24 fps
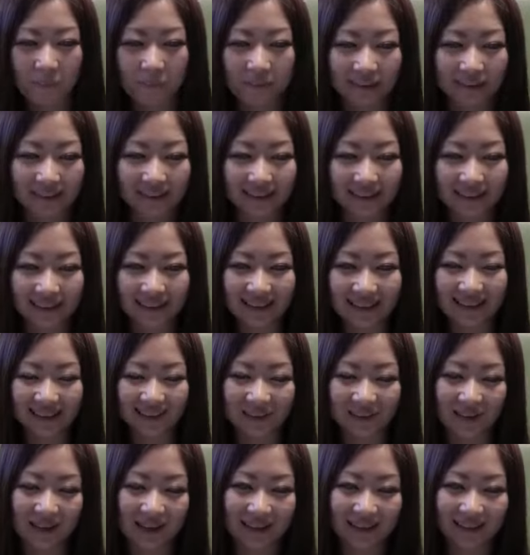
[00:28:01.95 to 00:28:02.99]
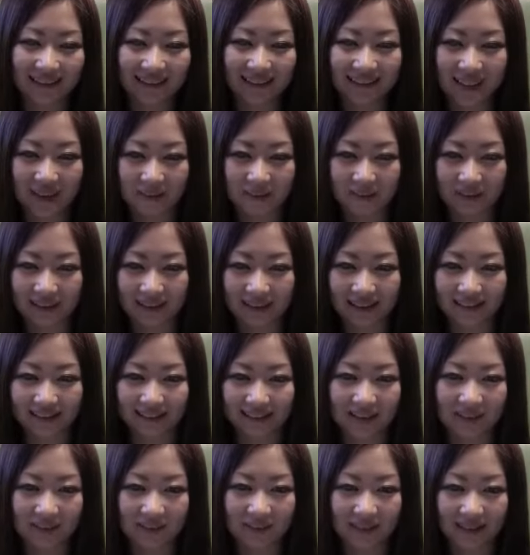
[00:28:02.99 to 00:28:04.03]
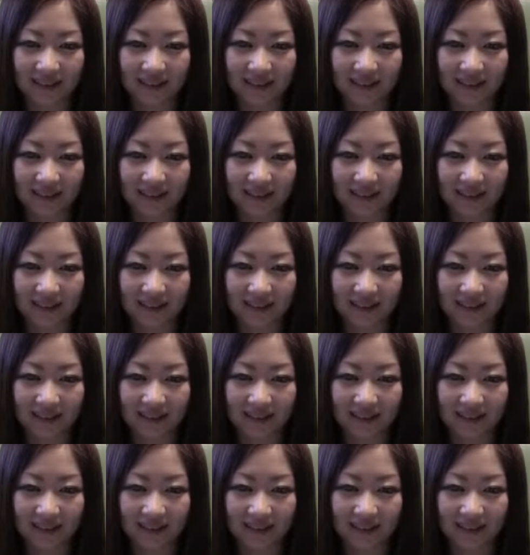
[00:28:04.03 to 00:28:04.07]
誰や、その履いてないみたいになったんは。